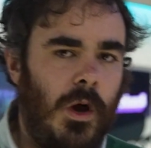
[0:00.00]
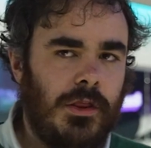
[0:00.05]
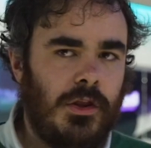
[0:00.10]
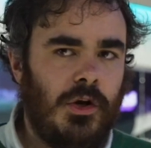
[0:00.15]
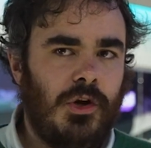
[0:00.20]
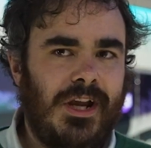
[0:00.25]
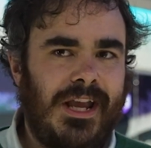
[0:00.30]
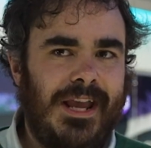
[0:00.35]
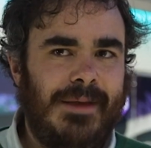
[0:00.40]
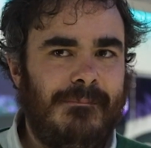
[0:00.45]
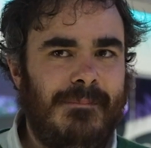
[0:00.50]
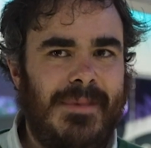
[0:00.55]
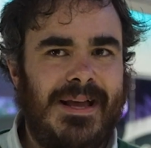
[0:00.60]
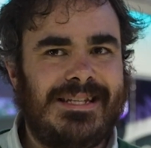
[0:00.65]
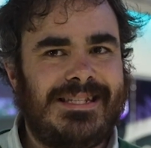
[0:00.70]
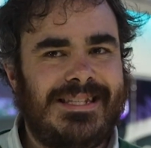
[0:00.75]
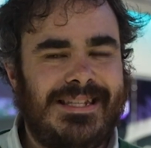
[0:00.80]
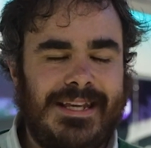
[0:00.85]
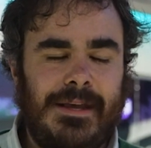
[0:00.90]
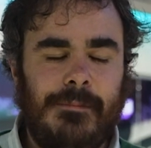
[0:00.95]
Cuatro que
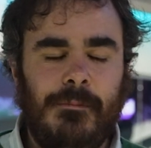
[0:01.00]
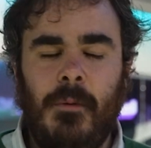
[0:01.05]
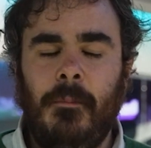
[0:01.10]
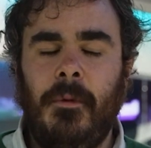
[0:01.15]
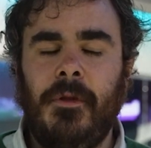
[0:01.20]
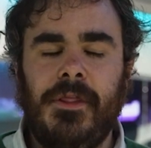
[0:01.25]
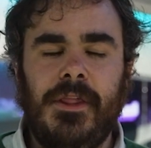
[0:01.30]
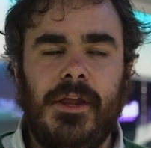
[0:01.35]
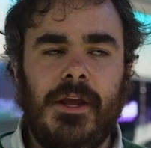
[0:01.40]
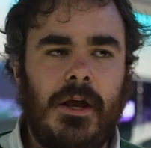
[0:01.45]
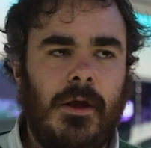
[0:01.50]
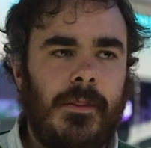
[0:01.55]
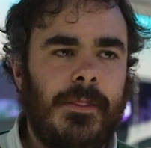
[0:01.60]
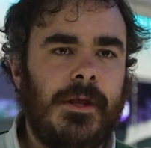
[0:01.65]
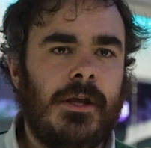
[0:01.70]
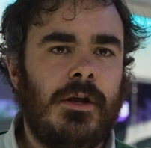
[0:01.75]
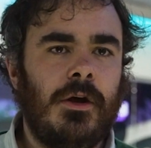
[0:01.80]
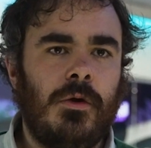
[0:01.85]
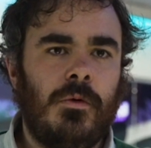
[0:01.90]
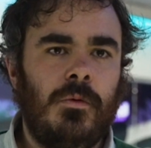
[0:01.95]
más tiempo hemos dedicado
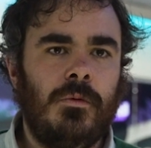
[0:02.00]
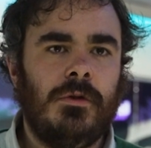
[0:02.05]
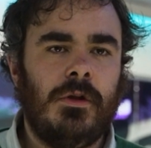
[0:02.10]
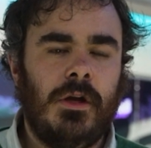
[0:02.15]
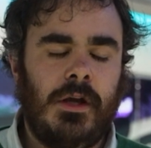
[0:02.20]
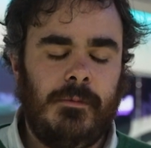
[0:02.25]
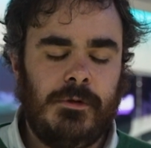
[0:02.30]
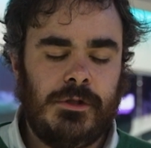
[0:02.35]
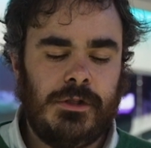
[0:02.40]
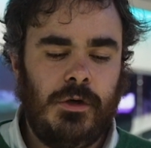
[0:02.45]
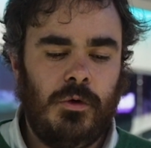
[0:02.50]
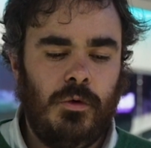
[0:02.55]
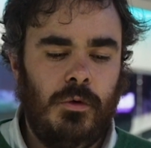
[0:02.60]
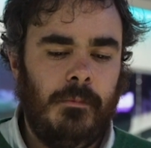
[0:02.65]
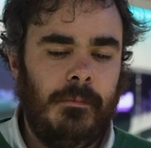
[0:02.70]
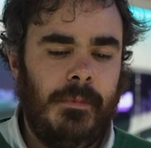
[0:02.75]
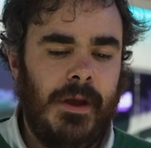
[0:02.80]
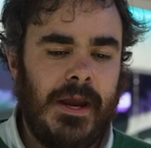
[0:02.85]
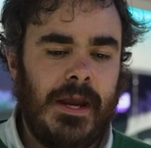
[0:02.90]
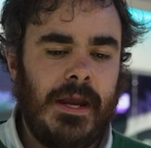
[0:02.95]
a discos juntos, que no sé,
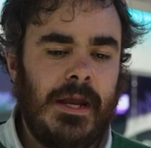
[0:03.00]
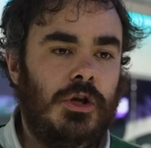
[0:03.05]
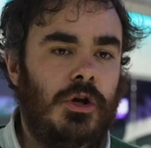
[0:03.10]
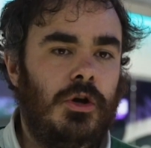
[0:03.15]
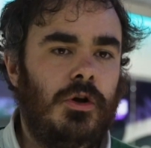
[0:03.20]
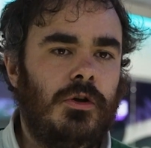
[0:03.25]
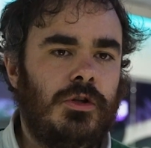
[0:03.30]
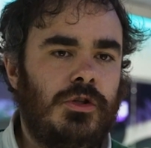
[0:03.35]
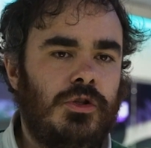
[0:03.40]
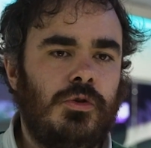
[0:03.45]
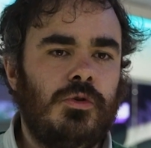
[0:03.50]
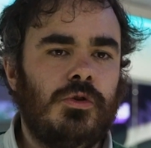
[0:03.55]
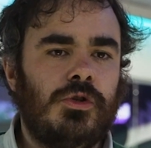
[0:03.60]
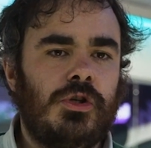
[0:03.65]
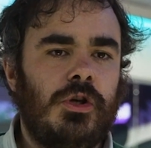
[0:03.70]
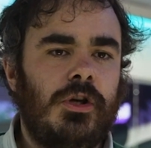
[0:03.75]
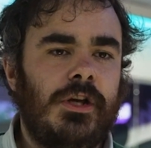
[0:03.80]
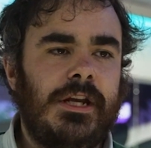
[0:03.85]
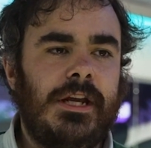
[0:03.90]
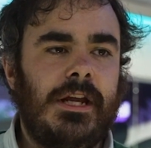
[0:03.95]
Gunme, yo,
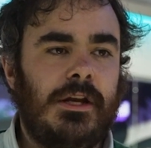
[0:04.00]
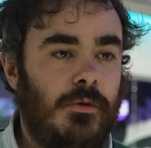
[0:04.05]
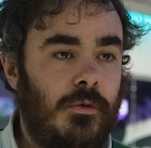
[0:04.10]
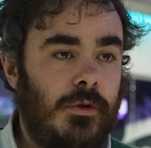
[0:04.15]
Chuso y